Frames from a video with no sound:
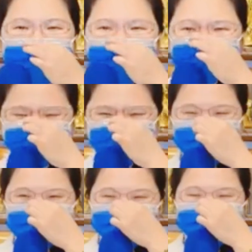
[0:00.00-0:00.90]
知道吗？
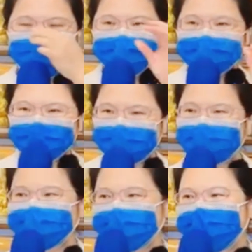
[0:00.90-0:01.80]
好，
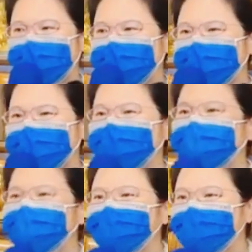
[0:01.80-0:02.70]

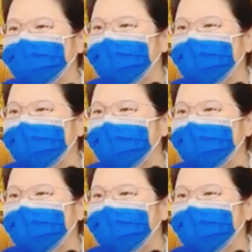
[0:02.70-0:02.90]
那